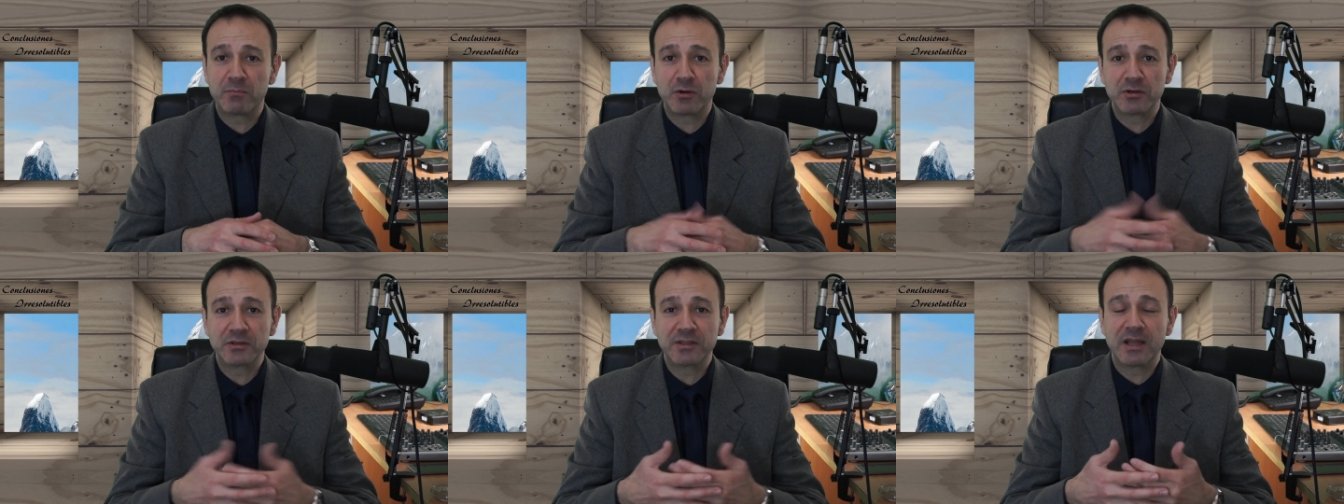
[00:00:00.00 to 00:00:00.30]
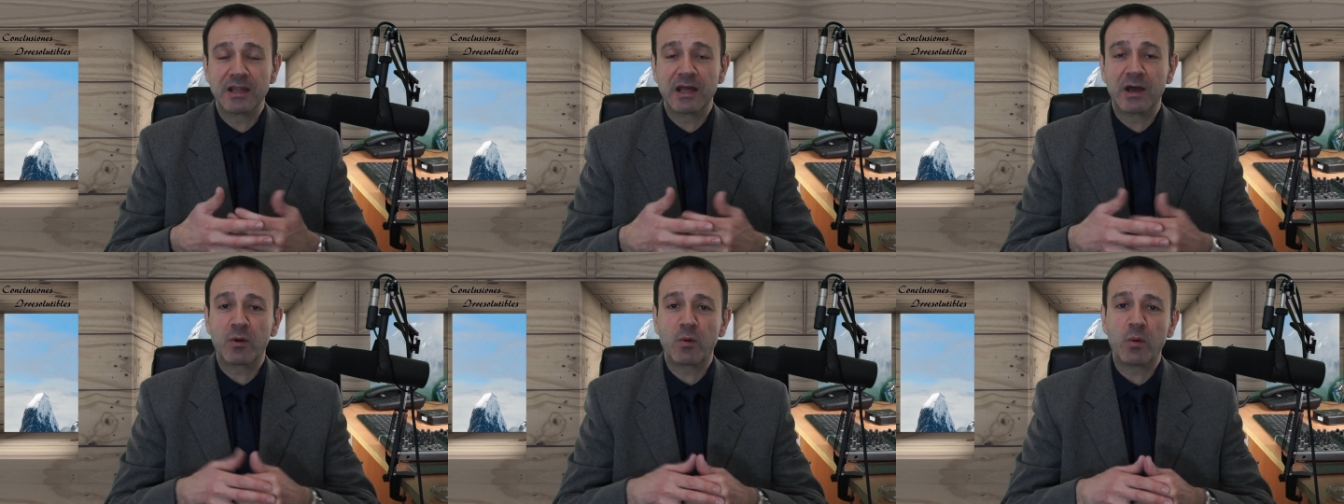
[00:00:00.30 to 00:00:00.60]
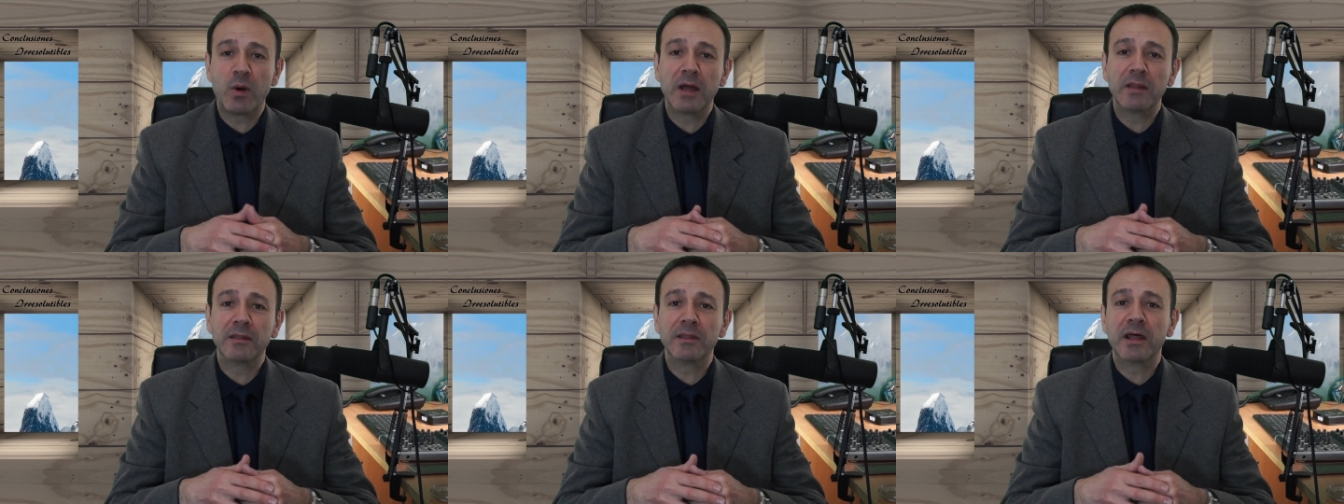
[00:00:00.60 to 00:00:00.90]
Pues nada,
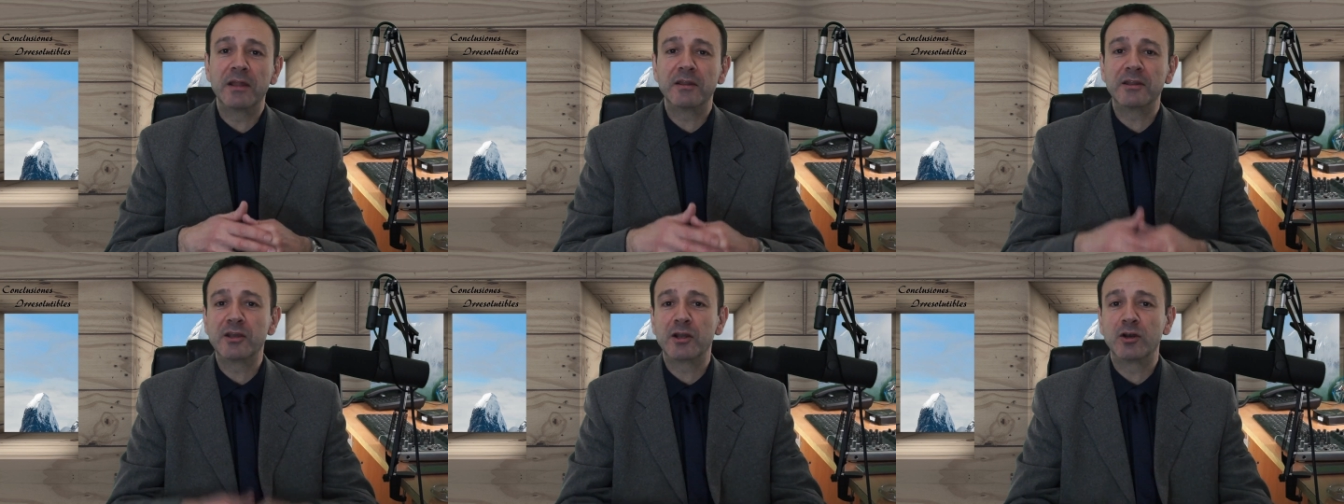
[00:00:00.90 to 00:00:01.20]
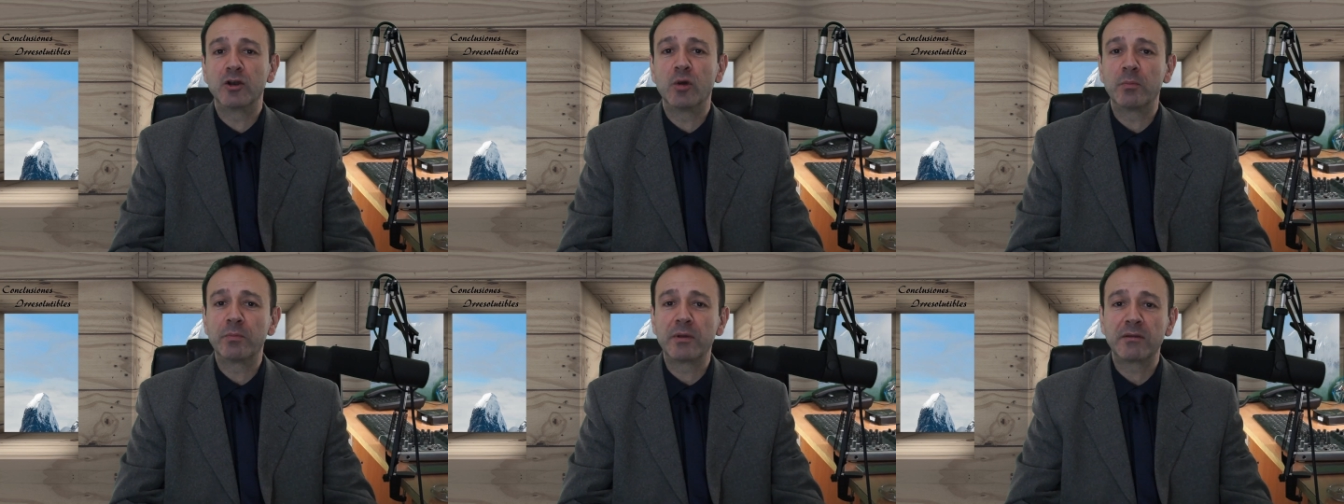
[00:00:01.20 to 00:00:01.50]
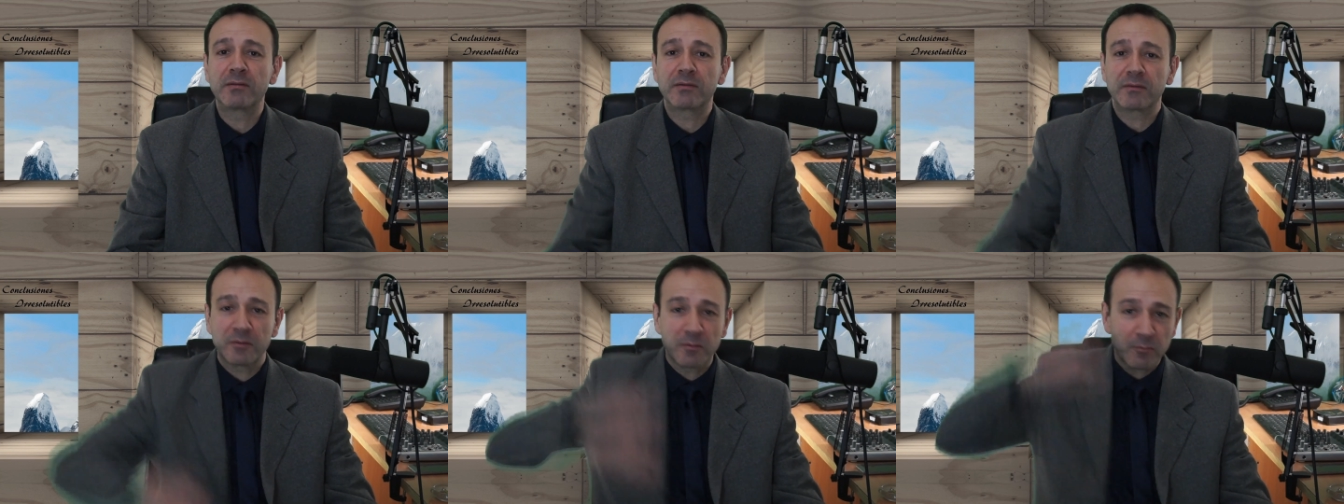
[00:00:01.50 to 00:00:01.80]
Juan Daniel
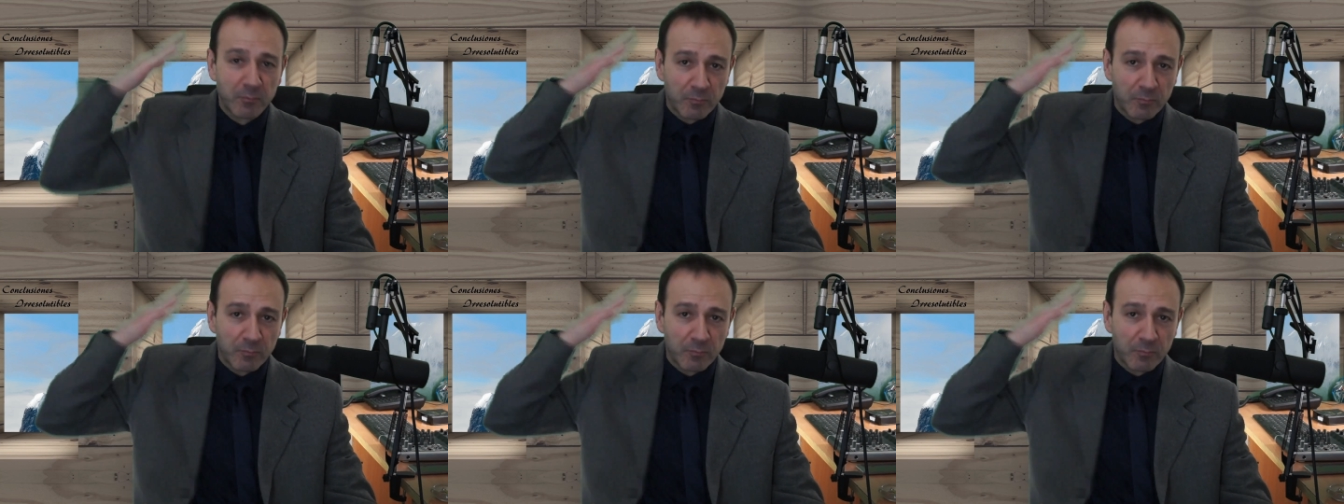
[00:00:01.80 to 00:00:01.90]
López